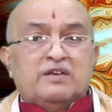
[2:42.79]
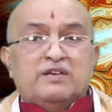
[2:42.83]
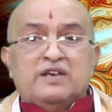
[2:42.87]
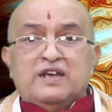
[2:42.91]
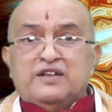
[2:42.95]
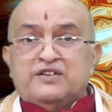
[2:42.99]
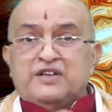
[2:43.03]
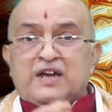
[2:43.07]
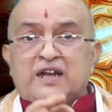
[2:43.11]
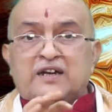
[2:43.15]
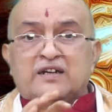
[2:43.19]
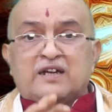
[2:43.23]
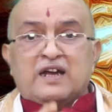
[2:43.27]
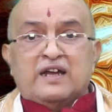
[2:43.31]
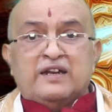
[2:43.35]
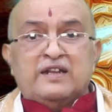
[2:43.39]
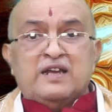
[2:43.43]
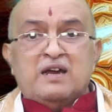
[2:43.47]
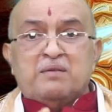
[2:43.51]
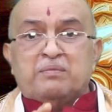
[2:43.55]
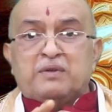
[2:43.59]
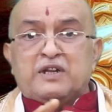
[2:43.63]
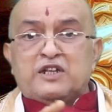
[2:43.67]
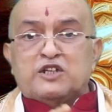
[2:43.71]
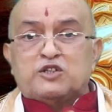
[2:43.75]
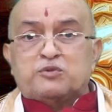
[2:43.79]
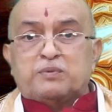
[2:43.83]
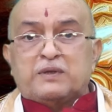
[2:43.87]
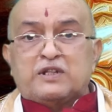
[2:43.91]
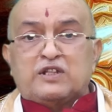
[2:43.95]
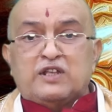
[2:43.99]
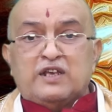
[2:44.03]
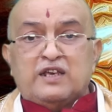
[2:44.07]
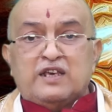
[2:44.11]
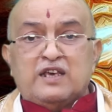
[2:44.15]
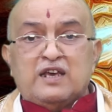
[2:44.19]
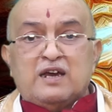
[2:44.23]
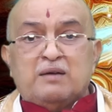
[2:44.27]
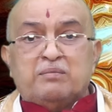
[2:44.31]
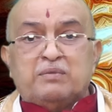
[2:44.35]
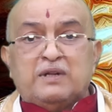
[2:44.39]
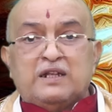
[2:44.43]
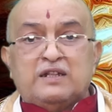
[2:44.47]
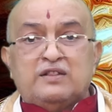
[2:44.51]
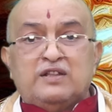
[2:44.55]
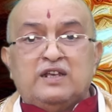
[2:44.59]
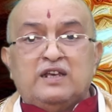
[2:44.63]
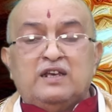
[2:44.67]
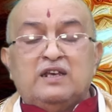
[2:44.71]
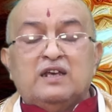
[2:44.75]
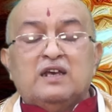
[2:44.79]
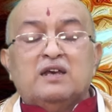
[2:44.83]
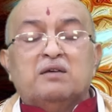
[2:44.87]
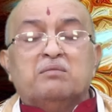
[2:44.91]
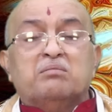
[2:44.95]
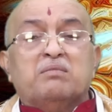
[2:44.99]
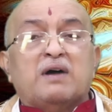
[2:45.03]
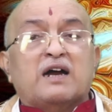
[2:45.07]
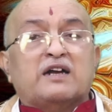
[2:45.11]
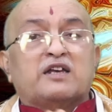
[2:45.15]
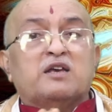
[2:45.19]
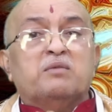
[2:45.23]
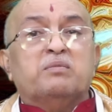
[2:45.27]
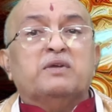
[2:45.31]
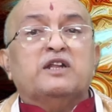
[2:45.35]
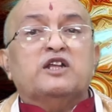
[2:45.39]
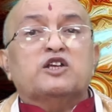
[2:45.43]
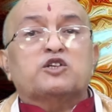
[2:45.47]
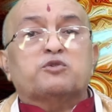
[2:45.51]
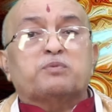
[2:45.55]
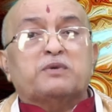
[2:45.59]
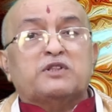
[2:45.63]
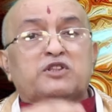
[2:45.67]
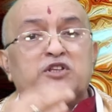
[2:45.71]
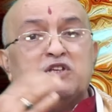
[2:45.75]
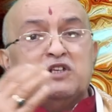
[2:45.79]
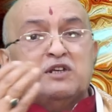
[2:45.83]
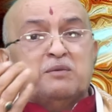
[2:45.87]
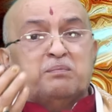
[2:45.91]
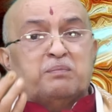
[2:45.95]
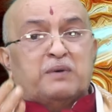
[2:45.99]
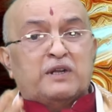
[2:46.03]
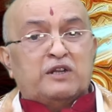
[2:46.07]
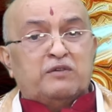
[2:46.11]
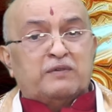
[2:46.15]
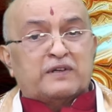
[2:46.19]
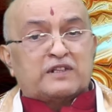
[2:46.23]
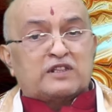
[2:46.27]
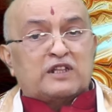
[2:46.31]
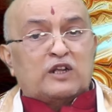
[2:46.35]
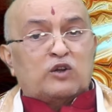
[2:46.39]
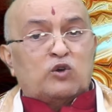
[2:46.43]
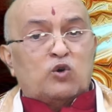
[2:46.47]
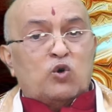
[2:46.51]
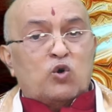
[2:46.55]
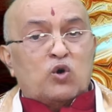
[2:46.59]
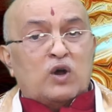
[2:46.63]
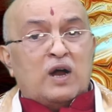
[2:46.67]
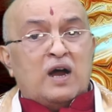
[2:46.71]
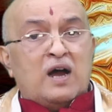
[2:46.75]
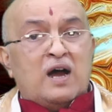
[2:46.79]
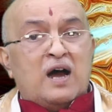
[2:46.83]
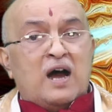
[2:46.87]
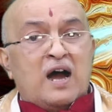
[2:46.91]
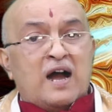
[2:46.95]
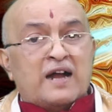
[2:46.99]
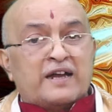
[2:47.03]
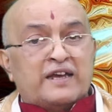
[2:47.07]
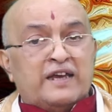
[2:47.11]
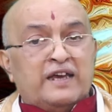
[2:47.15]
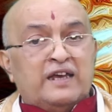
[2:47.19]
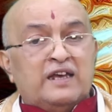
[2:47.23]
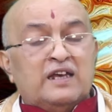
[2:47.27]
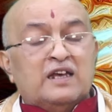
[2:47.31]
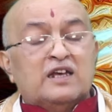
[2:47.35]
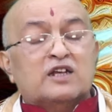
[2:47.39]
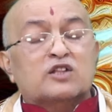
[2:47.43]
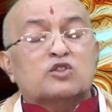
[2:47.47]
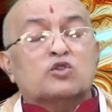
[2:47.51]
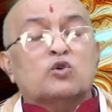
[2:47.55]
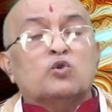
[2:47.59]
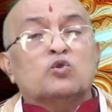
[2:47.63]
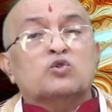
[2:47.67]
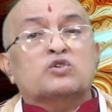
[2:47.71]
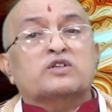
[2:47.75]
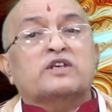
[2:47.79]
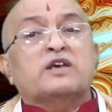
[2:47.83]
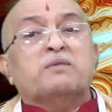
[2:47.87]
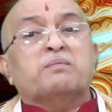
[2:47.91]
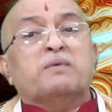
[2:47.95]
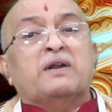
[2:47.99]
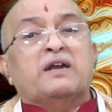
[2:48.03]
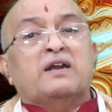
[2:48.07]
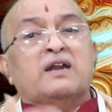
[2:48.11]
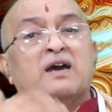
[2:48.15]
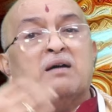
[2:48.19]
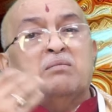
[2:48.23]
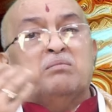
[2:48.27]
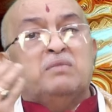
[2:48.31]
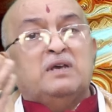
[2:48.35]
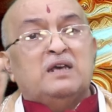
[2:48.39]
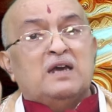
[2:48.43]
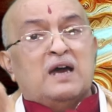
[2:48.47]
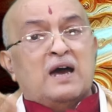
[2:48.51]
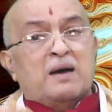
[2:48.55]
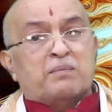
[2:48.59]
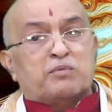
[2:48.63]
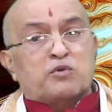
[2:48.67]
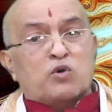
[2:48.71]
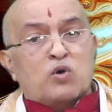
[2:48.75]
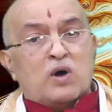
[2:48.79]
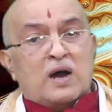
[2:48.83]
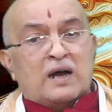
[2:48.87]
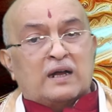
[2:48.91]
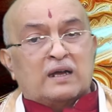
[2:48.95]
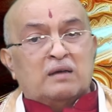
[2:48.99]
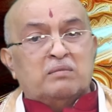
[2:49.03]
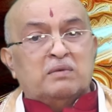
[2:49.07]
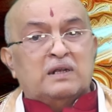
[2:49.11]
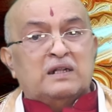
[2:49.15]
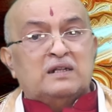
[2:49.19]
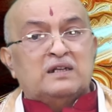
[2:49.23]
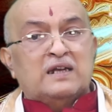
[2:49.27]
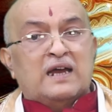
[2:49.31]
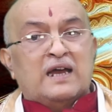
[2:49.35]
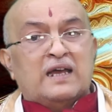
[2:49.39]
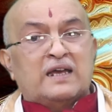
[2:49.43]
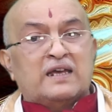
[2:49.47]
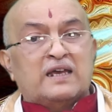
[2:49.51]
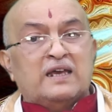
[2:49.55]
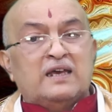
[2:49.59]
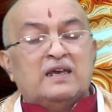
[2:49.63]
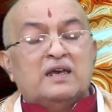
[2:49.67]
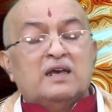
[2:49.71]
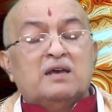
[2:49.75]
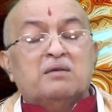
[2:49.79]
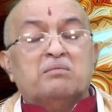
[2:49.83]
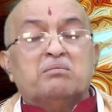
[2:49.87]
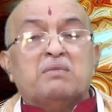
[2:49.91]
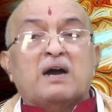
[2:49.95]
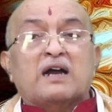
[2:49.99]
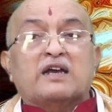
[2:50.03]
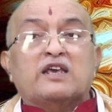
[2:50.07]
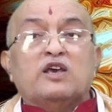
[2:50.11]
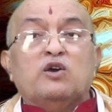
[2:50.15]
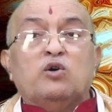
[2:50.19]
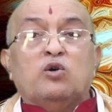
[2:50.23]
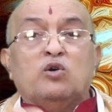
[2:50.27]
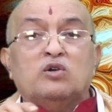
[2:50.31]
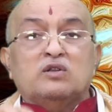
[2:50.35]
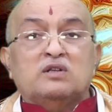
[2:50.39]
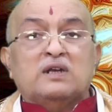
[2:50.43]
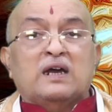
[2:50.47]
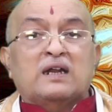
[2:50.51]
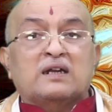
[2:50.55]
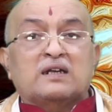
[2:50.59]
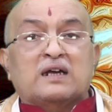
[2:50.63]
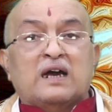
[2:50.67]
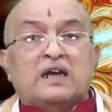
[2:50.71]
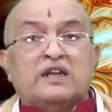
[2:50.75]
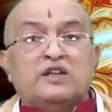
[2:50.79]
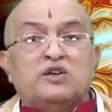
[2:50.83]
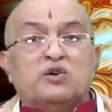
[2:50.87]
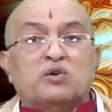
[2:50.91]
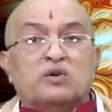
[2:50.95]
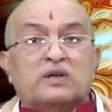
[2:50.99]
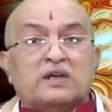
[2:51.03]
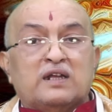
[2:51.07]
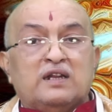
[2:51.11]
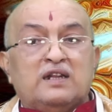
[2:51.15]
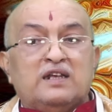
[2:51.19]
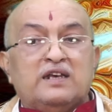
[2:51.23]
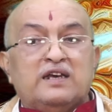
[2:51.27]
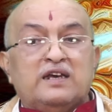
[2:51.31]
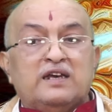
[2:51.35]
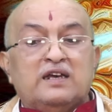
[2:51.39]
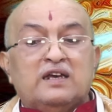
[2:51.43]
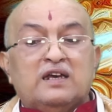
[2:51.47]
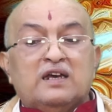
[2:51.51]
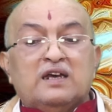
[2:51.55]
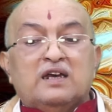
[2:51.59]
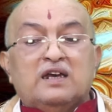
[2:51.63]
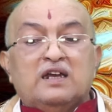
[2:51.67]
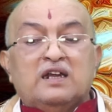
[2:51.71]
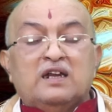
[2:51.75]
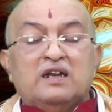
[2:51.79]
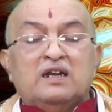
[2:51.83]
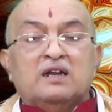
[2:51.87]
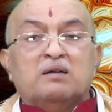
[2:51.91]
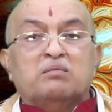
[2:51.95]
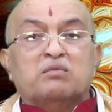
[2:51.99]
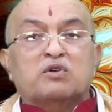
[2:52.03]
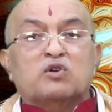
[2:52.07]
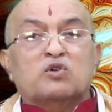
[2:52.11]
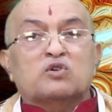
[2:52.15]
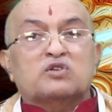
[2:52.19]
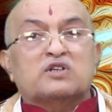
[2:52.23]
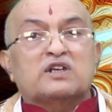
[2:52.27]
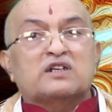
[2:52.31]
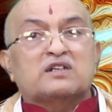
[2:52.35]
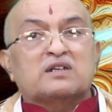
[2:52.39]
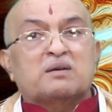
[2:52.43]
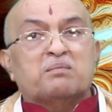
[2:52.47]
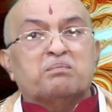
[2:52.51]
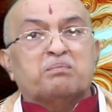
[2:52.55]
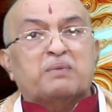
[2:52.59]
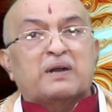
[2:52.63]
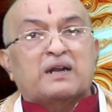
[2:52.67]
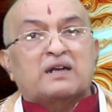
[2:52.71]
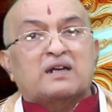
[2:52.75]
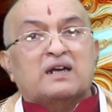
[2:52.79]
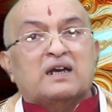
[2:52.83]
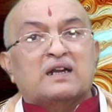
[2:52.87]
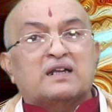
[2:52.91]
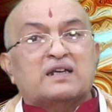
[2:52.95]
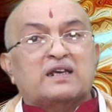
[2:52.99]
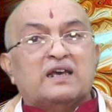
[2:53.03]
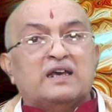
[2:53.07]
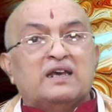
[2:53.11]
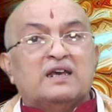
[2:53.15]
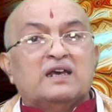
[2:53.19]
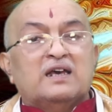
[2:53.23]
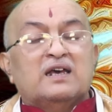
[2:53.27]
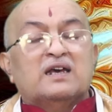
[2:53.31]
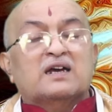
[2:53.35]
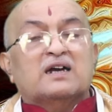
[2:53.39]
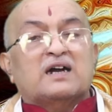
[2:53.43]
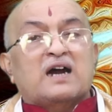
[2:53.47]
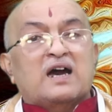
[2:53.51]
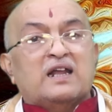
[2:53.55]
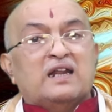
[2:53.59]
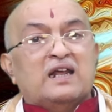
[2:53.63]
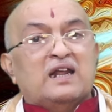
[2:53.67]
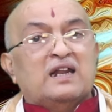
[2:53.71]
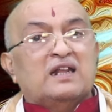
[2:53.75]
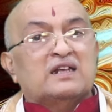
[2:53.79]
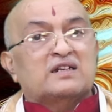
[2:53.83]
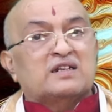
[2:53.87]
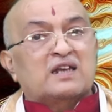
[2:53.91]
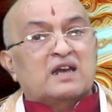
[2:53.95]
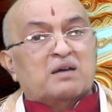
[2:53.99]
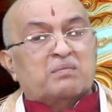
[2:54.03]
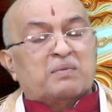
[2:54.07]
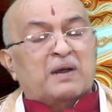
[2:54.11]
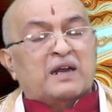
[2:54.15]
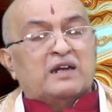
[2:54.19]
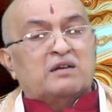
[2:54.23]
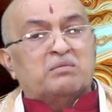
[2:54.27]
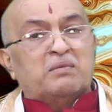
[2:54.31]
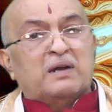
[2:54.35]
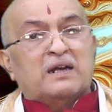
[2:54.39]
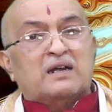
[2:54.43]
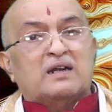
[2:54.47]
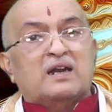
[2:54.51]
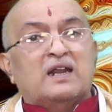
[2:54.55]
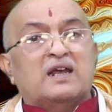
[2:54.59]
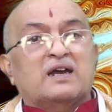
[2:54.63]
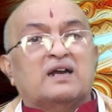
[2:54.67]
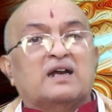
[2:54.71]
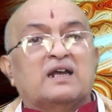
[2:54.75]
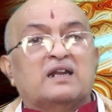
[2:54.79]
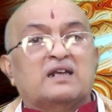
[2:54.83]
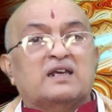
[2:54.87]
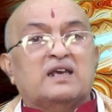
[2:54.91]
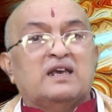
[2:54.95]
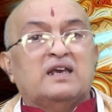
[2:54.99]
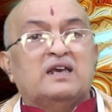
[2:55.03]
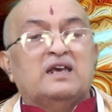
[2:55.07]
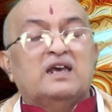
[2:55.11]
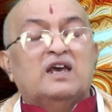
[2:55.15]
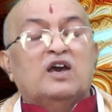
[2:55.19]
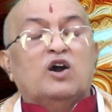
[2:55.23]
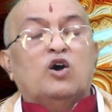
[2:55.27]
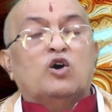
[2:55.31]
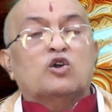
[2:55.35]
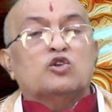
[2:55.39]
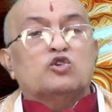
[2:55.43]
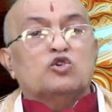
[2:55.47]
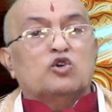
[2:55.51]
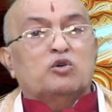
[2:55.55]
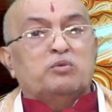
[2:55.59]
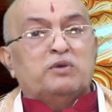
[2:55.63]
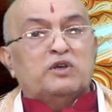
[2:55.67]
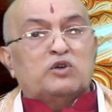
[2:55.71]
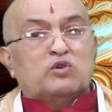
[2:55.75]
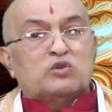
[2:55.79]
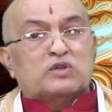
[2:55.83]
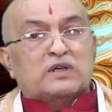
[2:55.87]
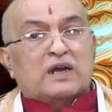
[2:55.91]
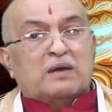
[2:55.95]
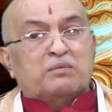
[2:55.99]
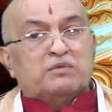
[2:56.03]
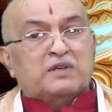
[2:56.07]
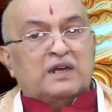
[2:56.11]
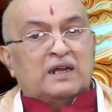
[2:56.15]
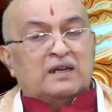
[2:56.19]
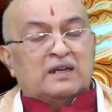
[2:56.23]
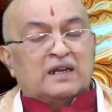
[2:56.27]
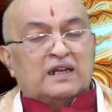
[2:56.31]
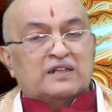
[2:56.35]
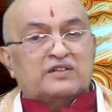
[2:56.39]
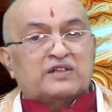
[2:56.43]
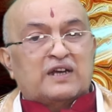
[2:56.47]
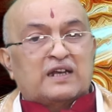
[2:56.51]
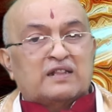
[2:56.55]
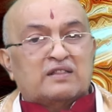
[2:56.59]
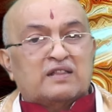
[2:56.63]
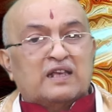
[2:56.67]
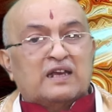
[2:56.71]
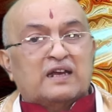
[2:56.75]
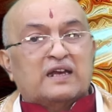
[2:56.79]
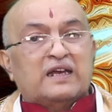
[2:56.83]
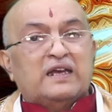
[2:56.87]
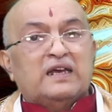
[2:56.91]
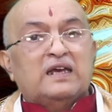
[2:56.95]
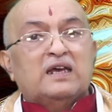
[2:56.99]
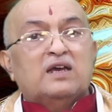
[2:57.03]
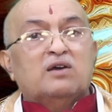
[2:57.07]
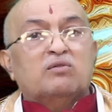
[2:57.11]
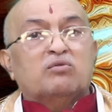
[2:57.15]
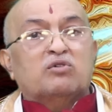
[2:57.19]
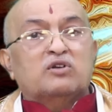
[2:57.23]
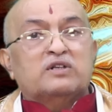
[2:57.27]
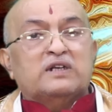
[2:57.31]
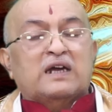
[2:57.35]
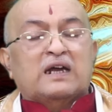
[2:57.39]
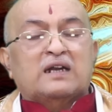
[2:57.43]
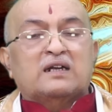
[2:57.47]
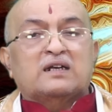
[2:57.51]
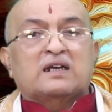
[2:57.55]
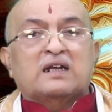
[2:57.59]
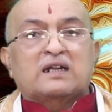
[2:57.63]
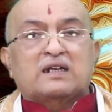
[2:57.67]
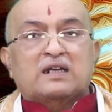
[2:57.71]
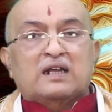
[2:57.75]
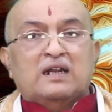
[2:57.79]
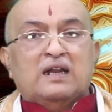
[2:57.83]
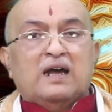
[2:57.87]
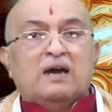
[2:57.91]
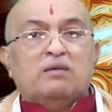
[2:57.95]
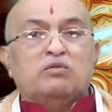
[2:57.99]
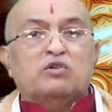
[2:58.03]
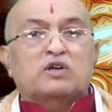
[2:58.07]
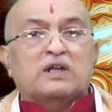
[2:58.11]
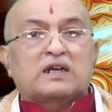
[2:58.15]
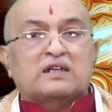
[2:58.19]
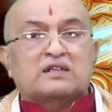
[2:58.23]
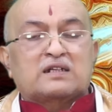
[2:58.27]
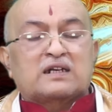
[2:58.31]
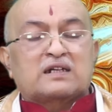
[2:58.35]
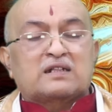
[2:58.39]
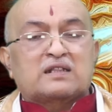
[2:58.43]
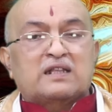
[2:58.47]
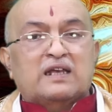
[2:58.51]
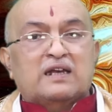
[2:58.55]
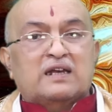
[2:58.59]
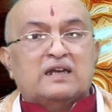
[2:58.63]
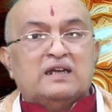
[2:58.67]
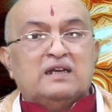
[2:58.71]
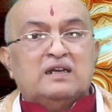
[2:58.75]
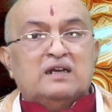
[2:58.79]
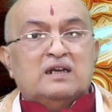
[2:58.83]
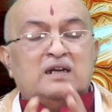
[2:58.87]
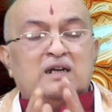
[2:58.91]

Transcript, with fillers: ये जानकारियाँ बृहस्पति की हमने दी बाकी बृहस्पति जब परिवर्तन होगा आगे तो उसके परिणाम भी आपको आगे मिल जाएंगे बाकी और जानकारियों के लिए इन नंबरों से संपर्क करके कार्यालय से अपॉइंटमेंट ले करके और जो भी कुछ आप जानना चाहते हैं वो जान करके लाभ उठा सकते हैं